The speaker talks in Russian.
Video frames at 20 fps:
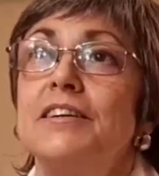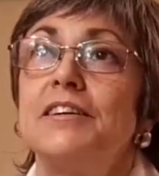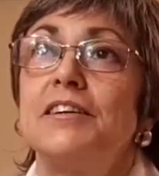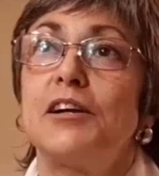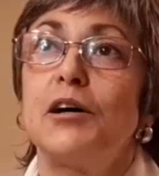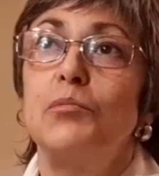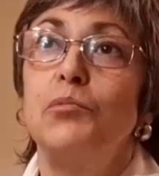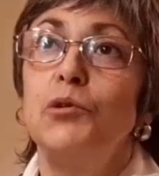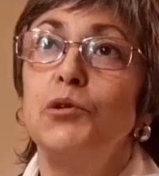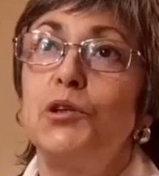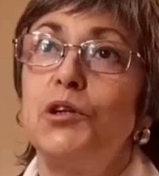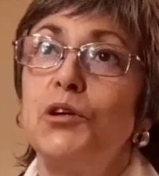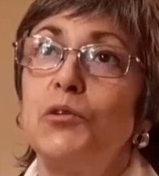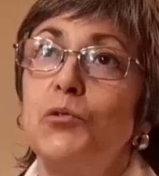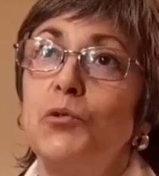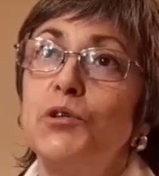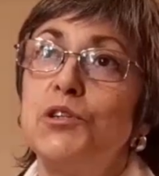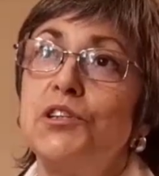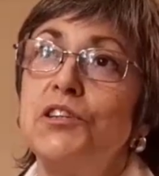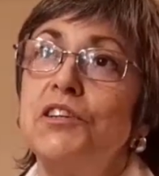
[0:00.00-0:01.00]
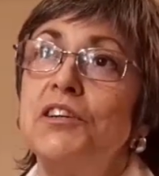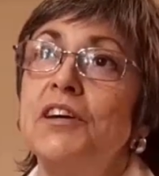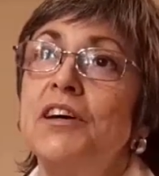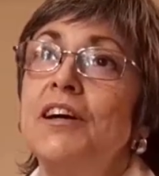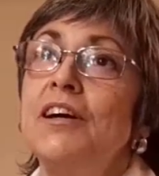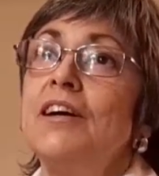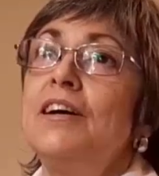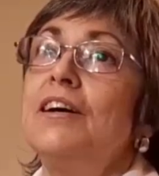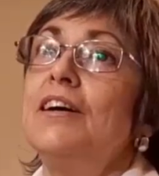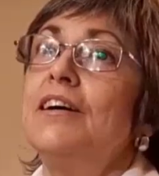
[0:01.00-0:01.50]
Работы
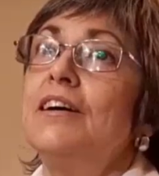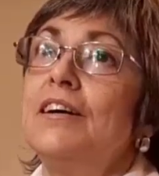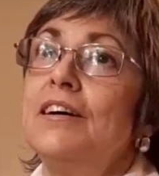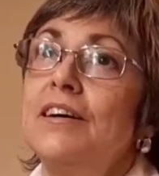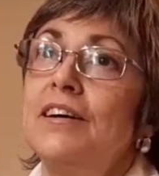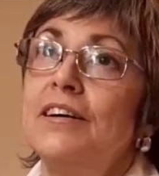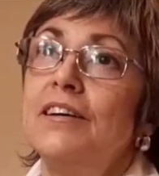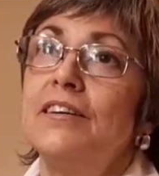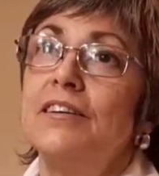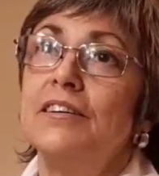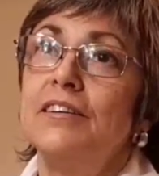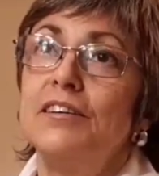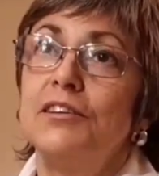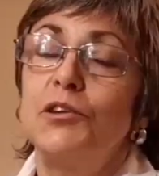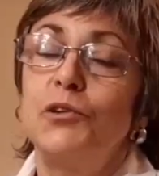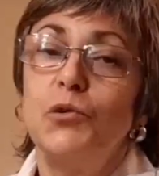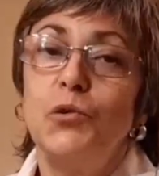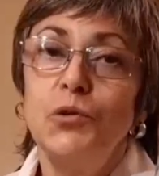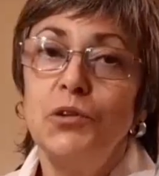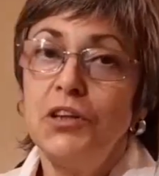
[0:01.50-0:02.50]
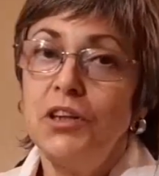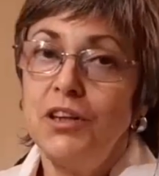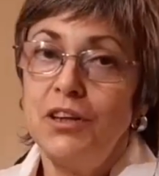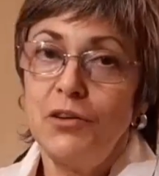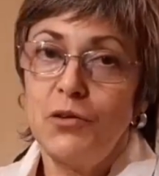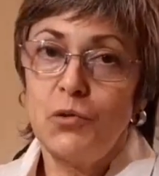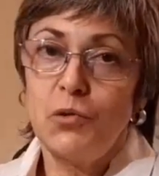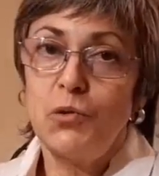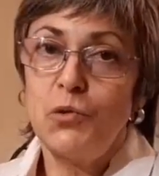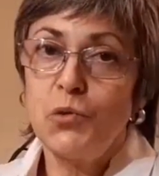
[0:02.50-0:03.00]
очень
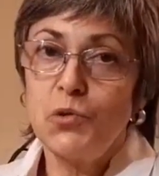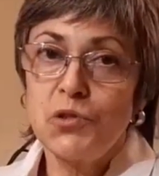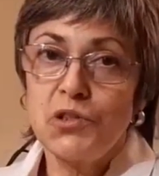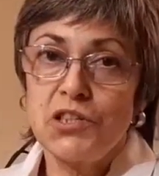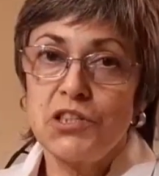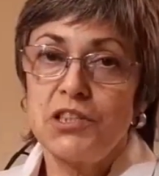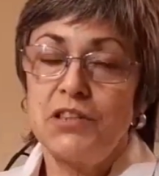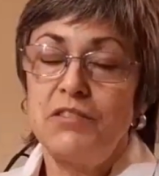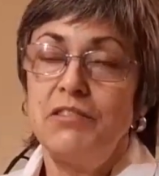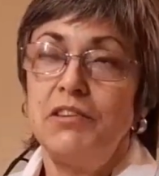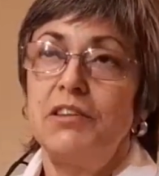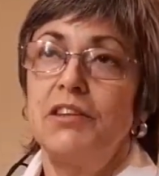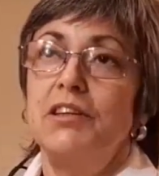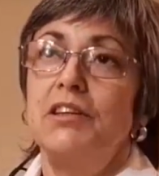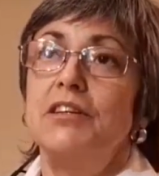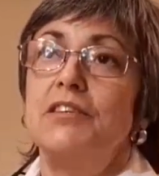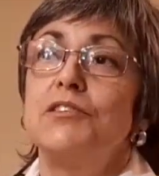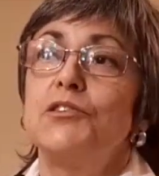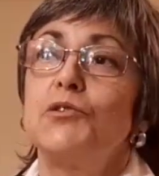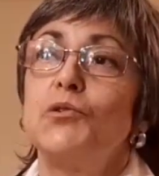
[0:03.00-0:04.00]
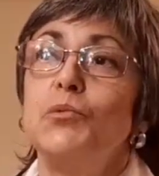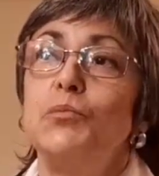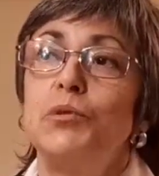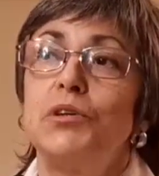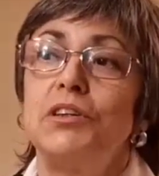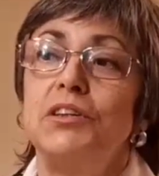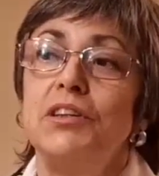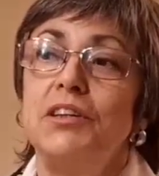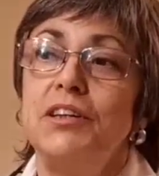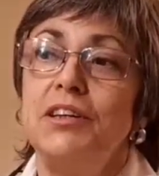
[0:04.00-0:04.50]
тонкие, художественные,
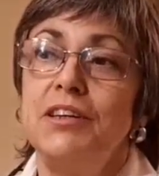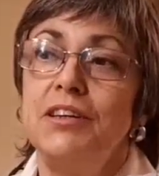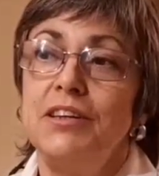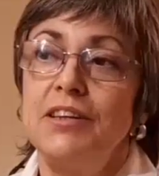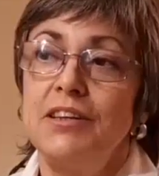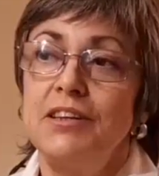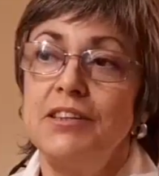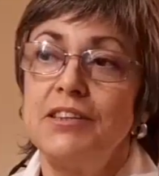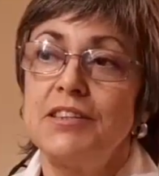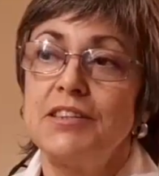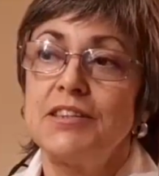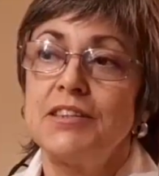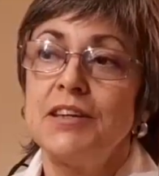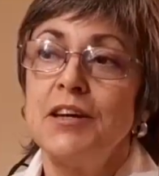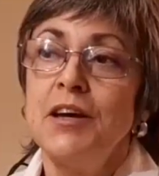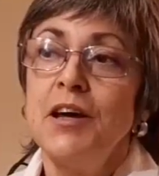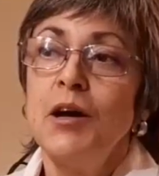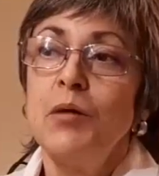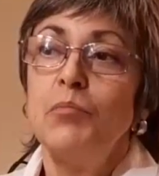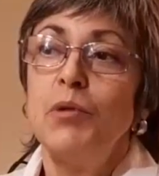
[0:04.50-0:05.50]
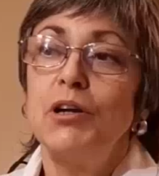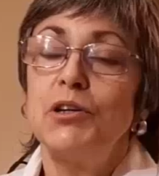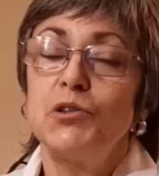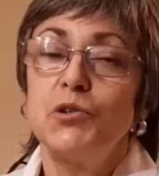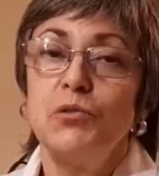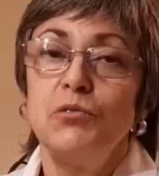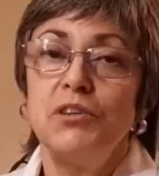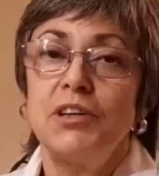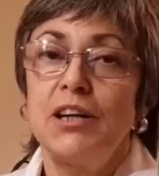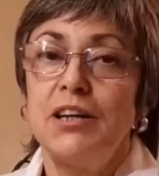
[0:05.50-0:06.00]
собранные из
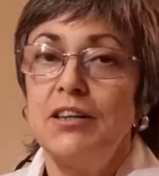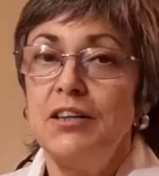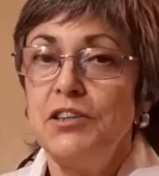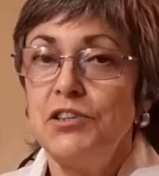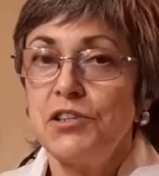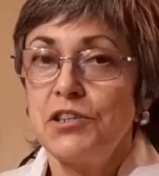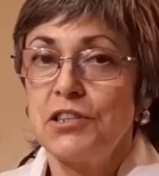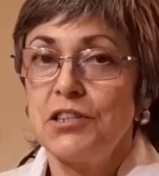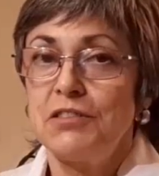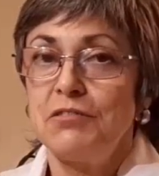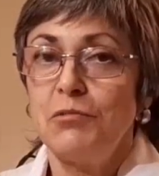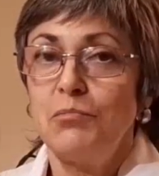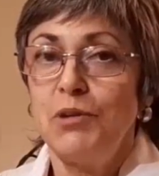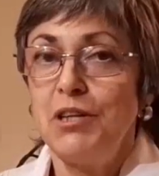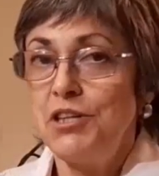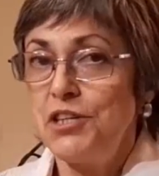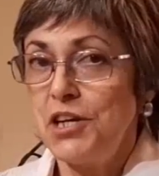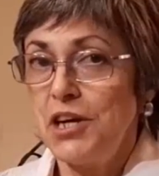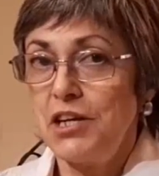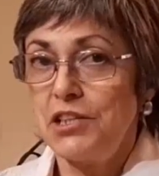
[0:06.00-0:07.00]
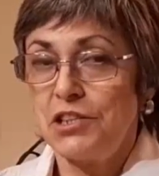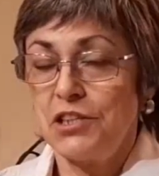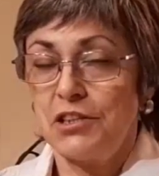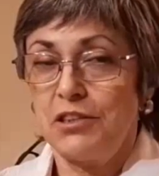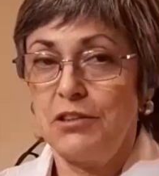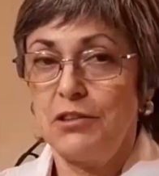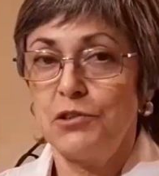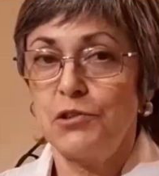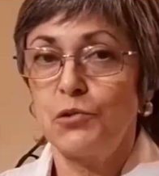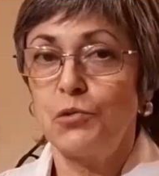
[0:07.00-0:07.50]
большого количества
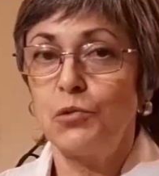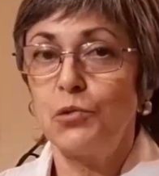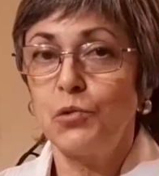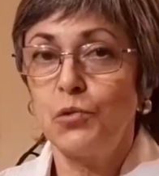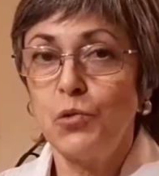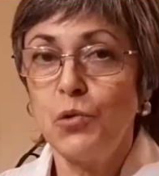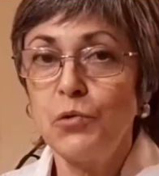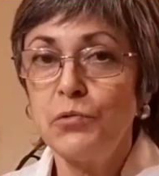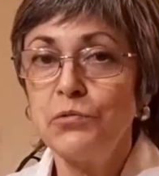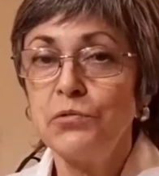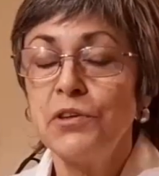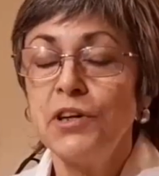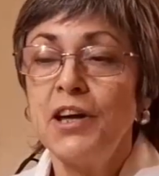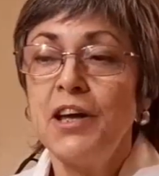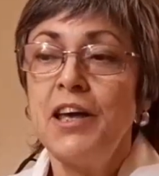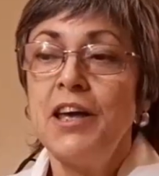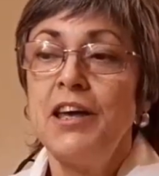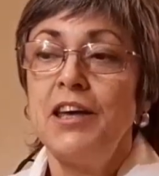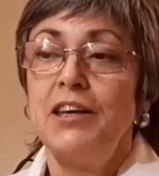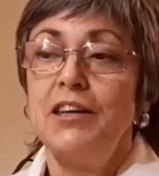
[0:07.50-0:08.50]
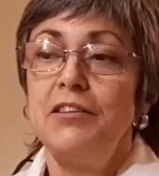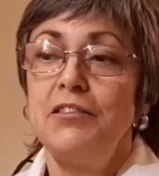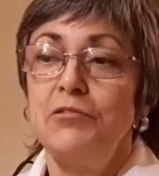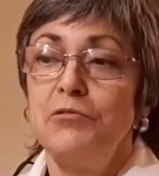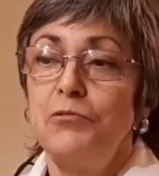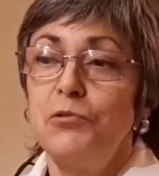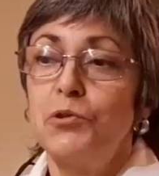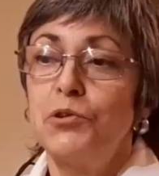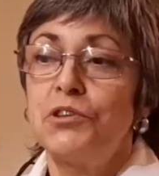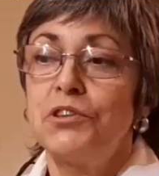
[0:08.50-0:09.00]
мельчайших лоскутков – и
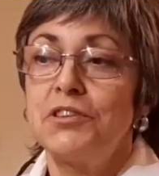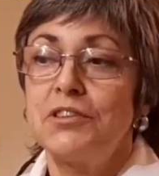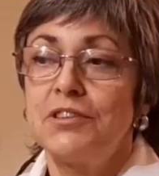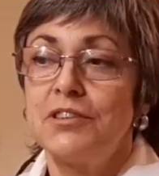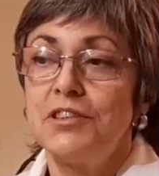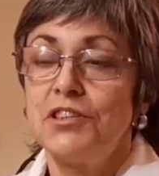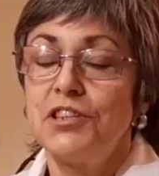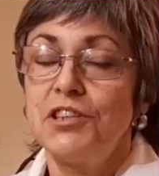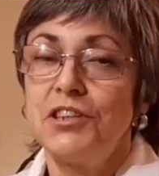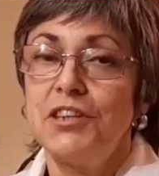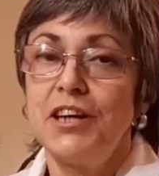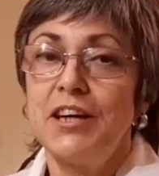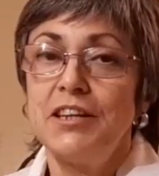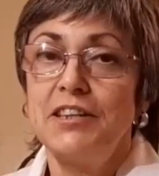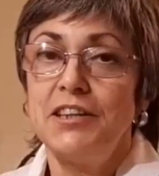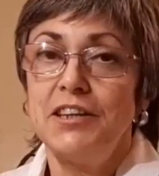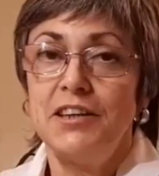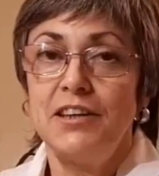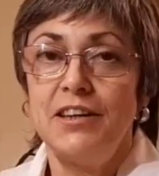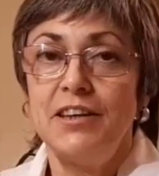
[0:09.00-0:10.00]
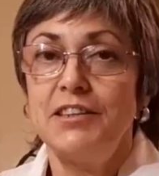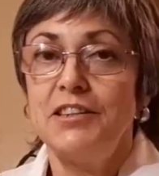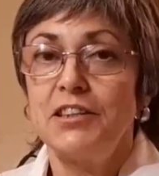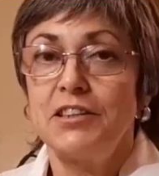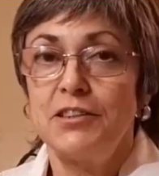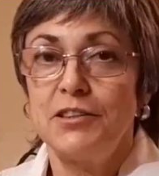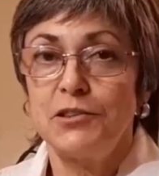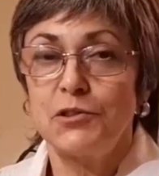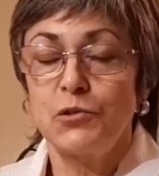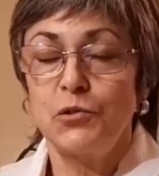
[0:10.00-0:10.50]
вот сочетание
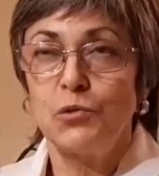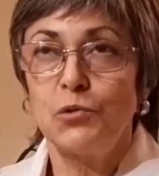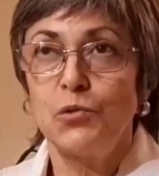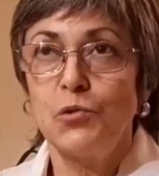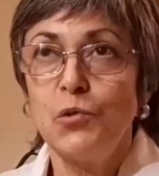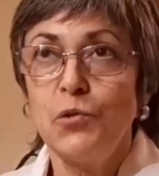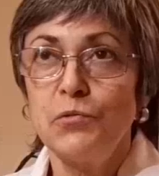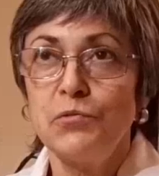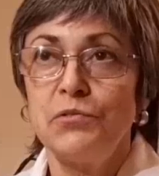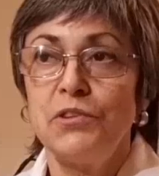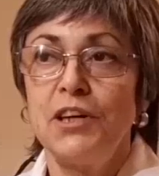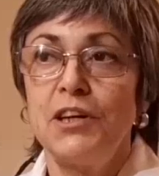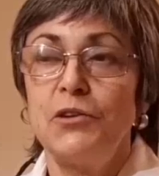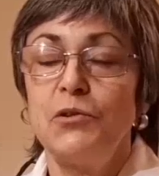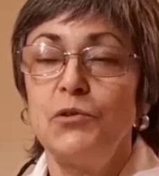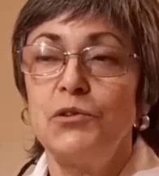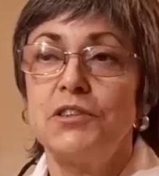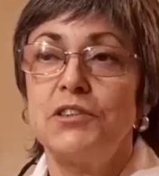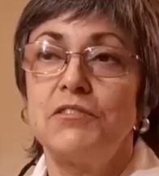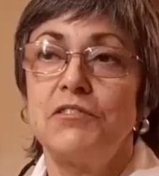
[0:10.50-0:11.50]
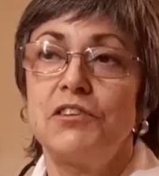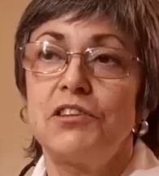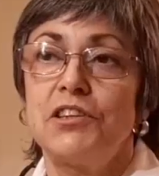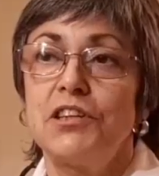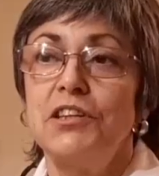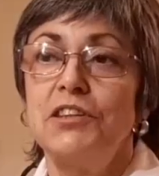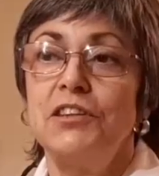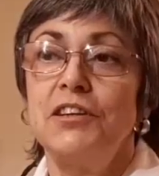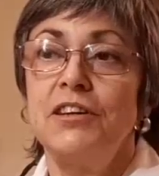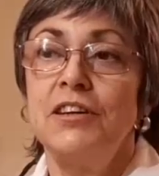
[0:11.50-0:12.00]
этих лоскутков дает
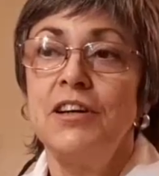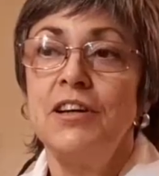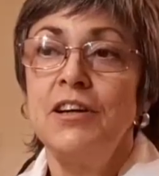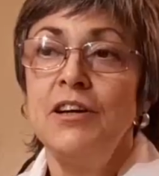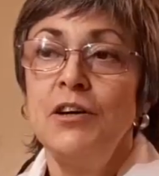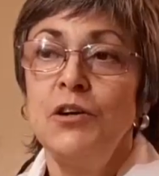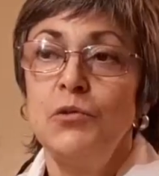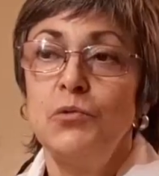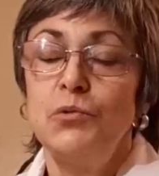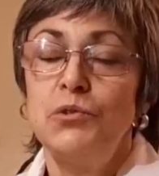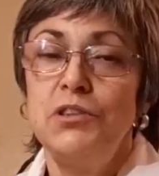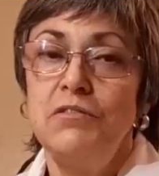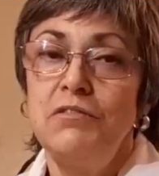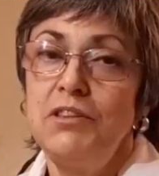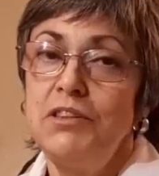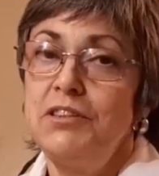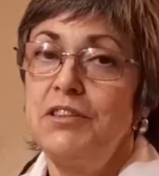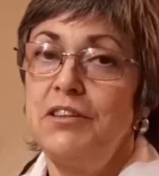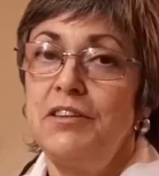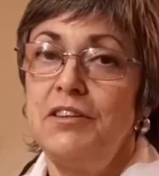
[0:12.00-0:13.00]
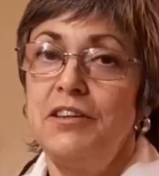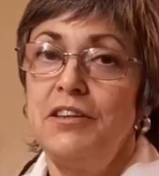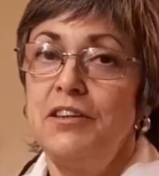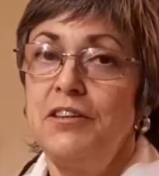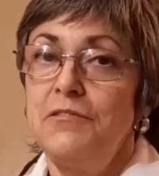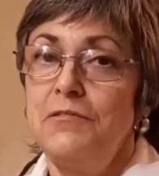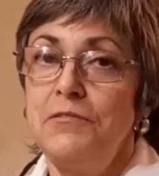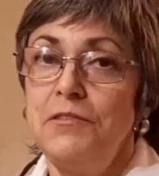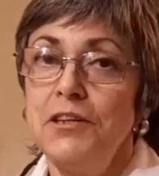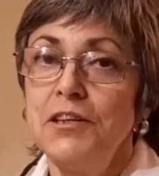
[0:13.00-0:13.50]
совершенно
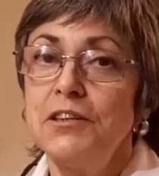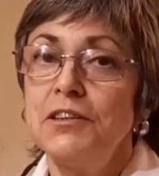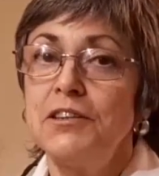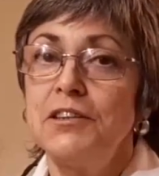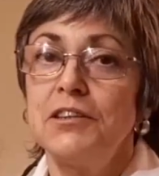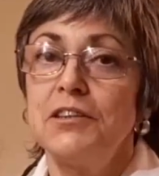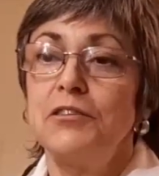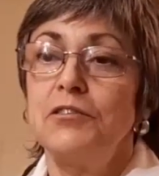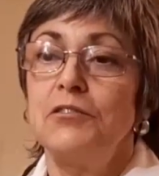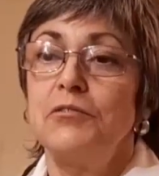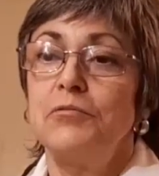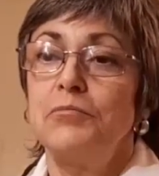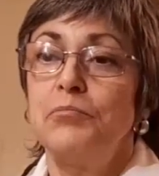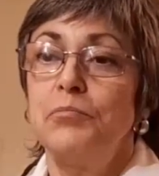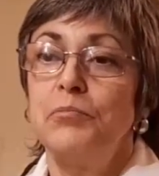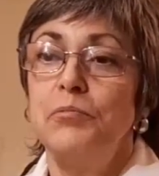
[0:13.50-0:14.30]
удивительные эффекты,